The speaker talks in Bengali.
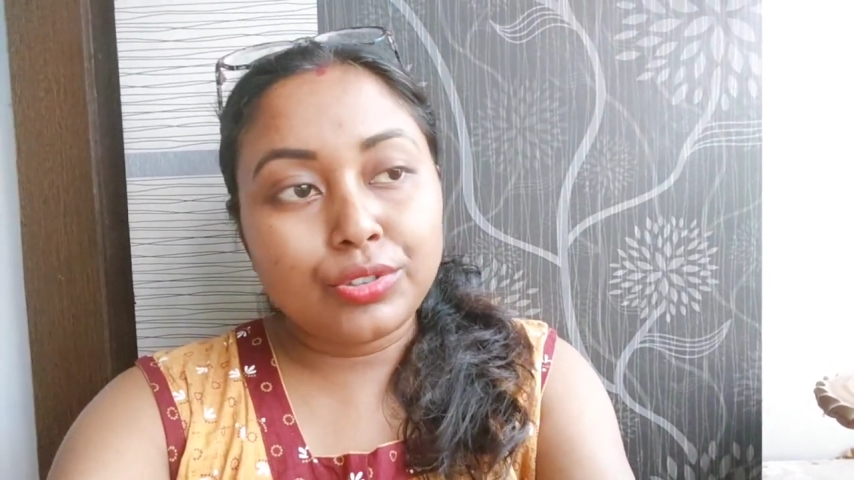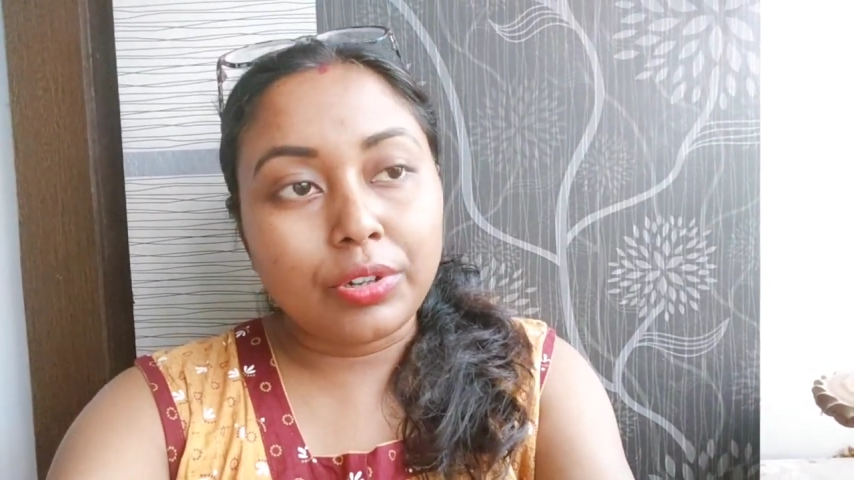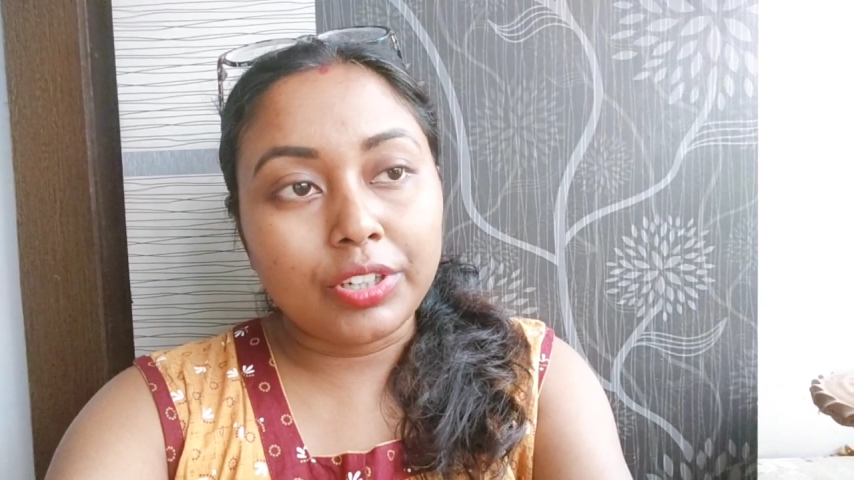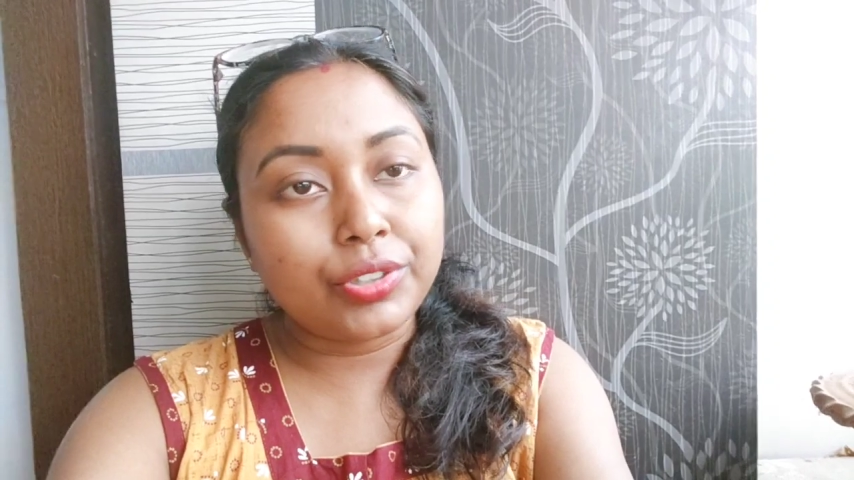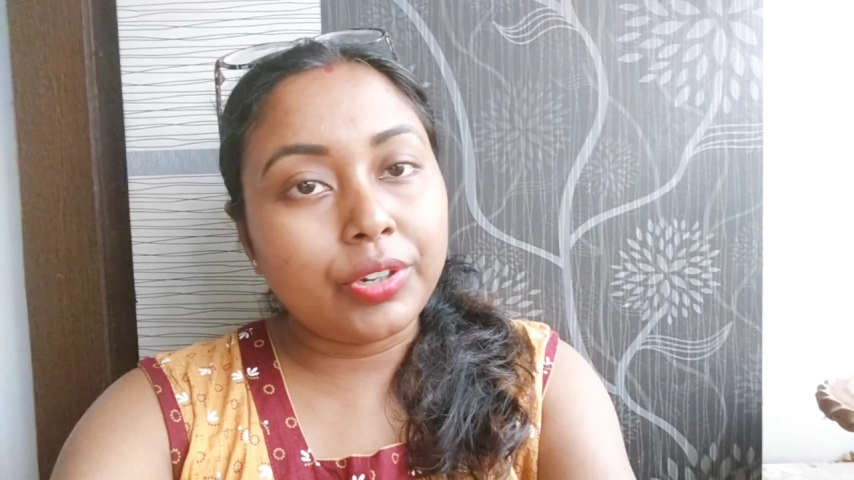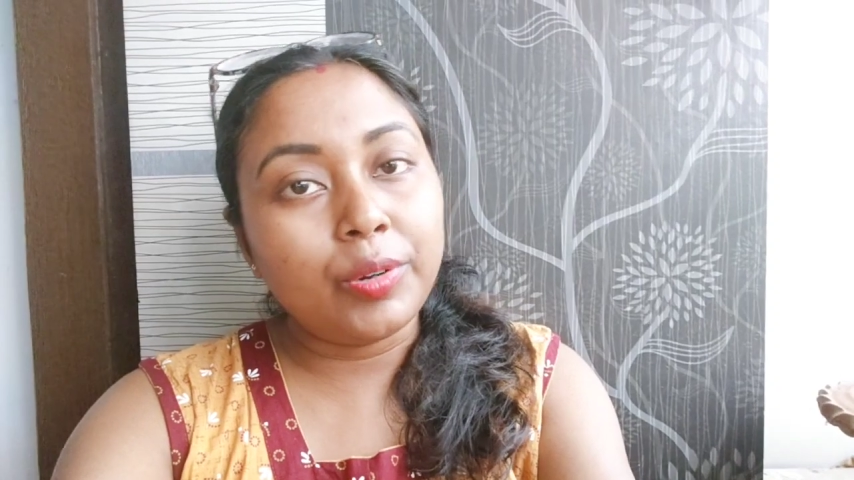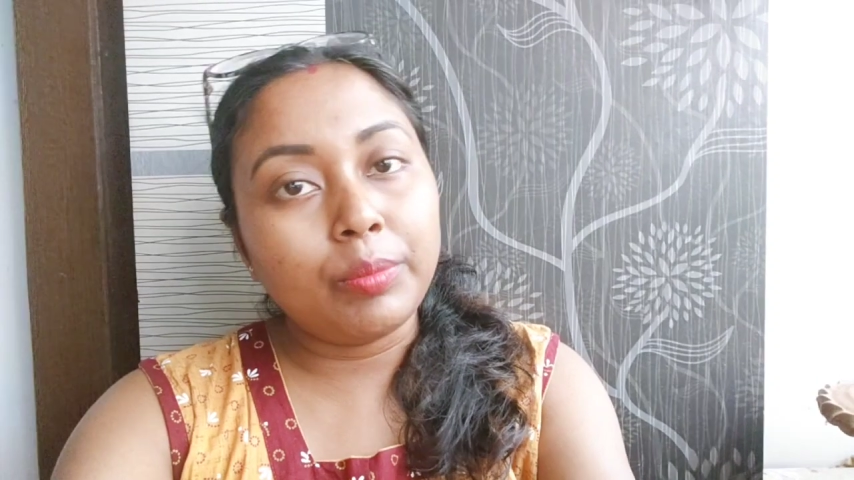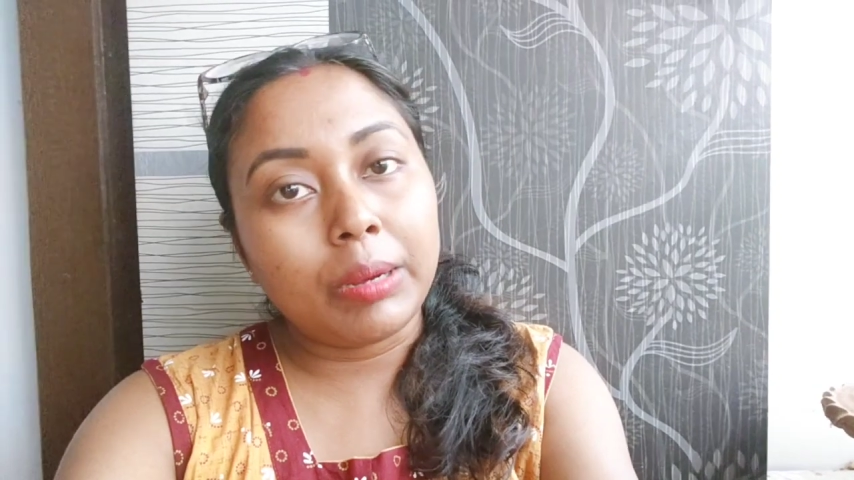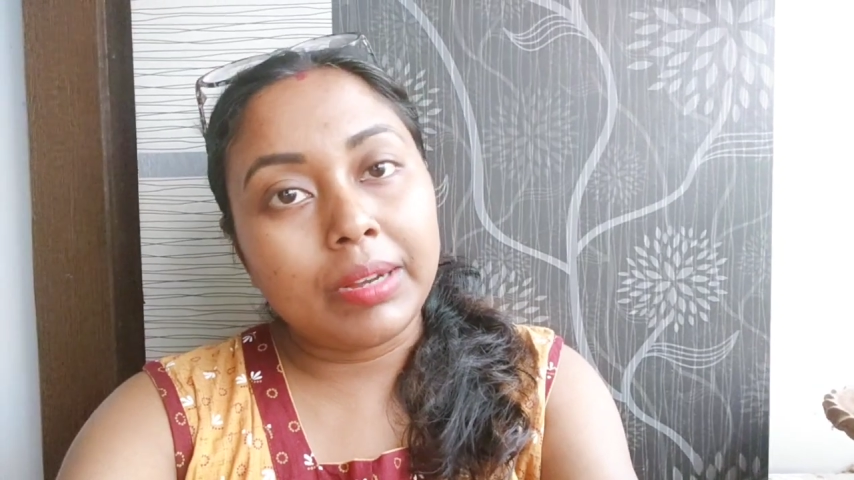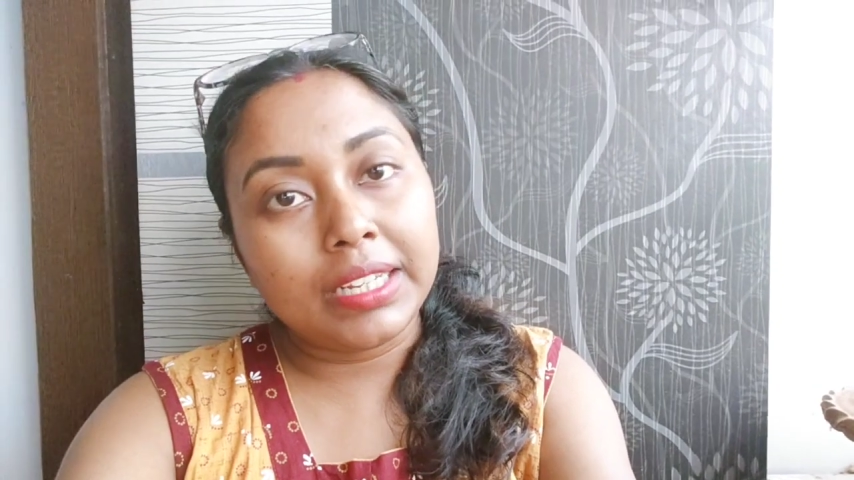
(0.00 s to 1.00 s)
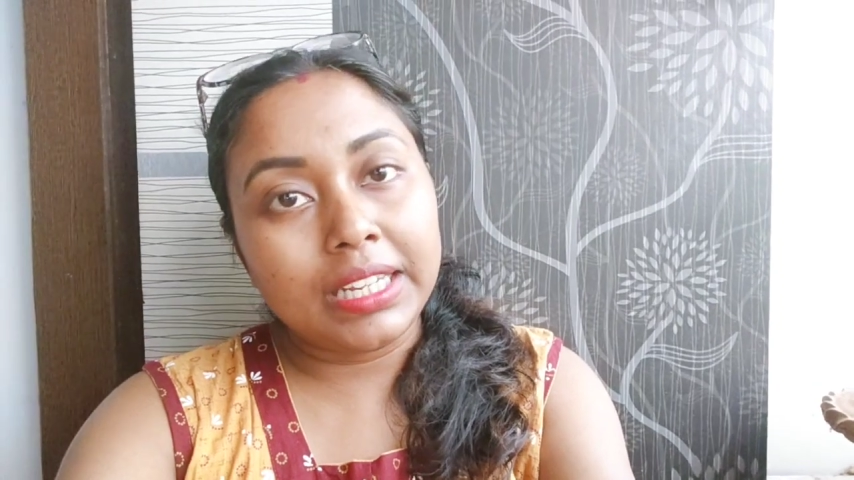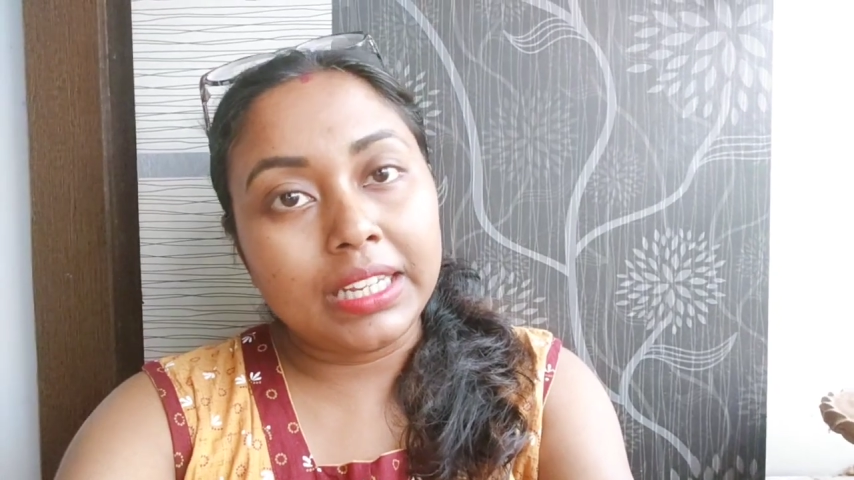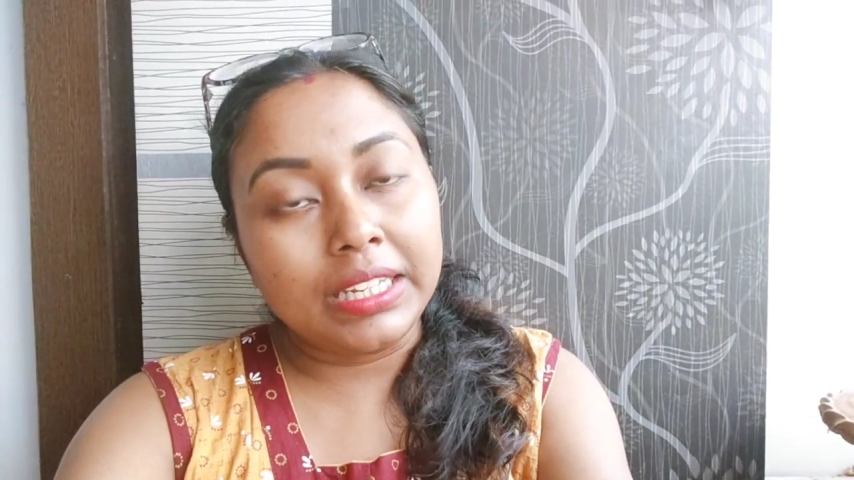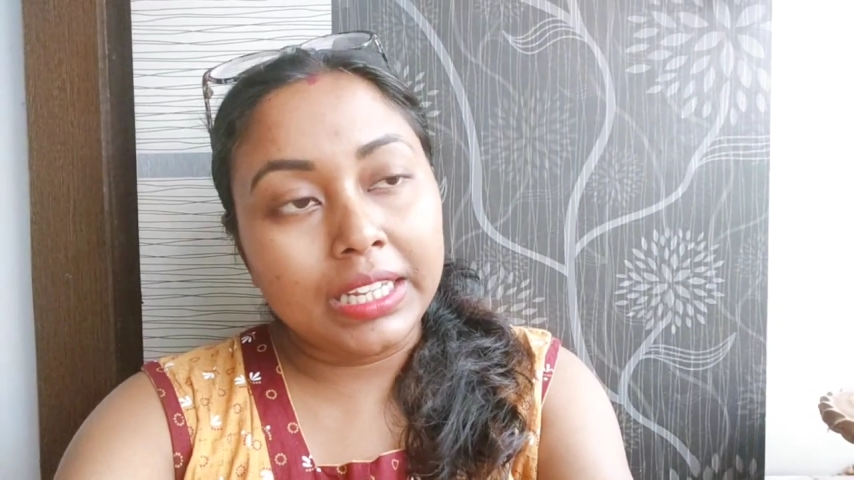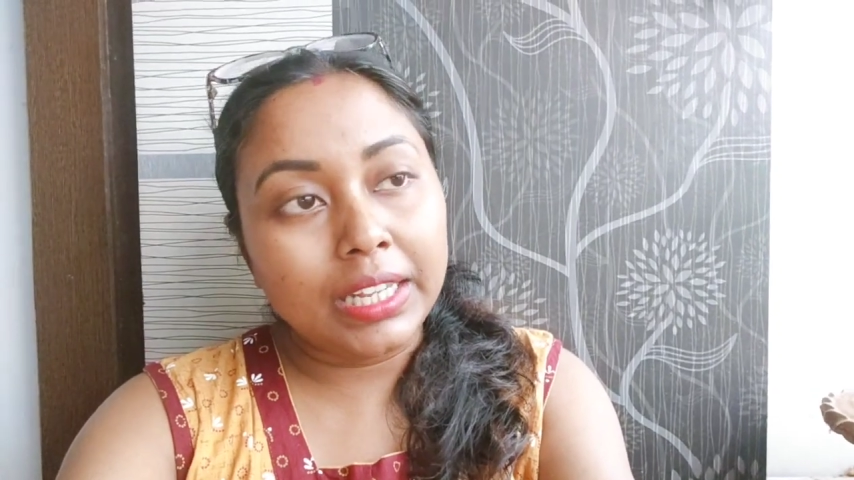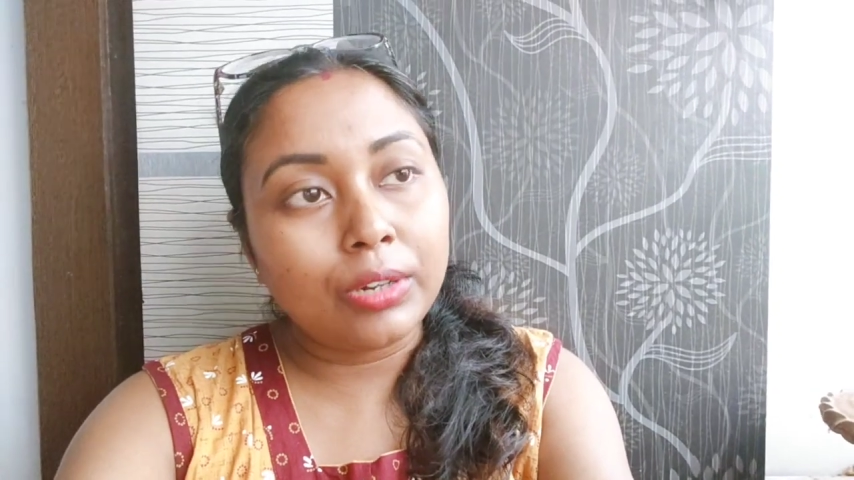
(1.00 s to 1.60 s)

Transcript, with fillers: সঙ্গে সঙ্গে ওর বাবা গিয়ে নিয়ে